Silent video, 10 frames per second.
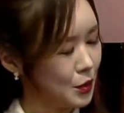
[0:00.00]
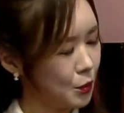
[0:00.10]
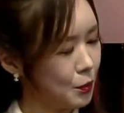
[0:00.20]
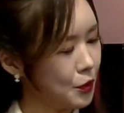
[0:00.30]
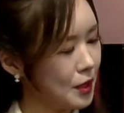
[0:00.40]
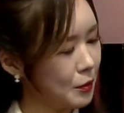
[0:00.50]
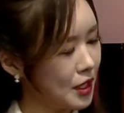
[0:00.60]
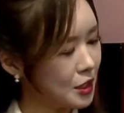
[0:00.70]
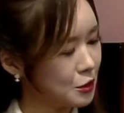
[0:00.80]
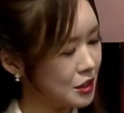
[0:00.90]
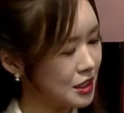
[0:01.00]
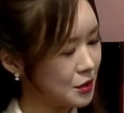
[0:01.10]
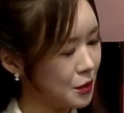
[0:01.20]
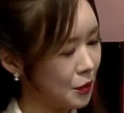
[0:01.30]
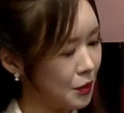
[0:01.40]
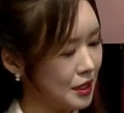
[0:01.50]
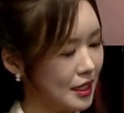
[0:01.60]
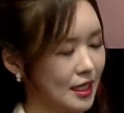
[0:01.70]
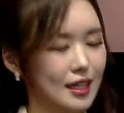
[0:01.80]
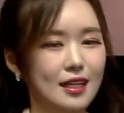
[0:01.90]
돋보기 모양을 누르시고
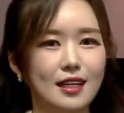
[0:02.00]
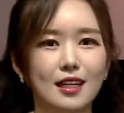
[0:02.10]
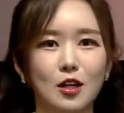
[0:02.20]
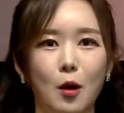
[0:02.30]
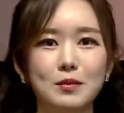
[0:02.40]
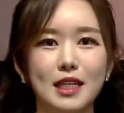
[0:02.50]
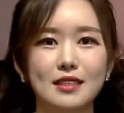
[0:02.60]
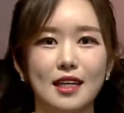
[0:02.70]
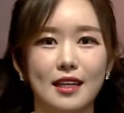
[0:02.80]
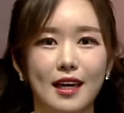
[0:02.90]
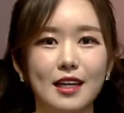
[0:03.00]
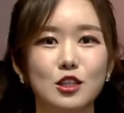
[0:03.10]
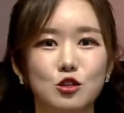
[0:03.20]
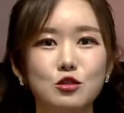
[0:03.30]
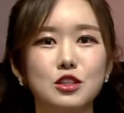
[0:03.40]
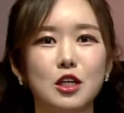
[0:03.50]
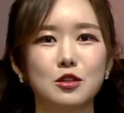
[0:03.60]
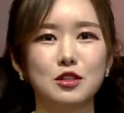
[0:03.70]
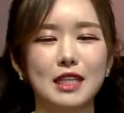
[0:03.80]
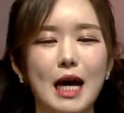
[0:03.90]
검색창에
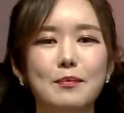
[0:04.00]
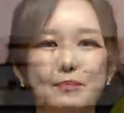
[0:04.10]
윤정두 샵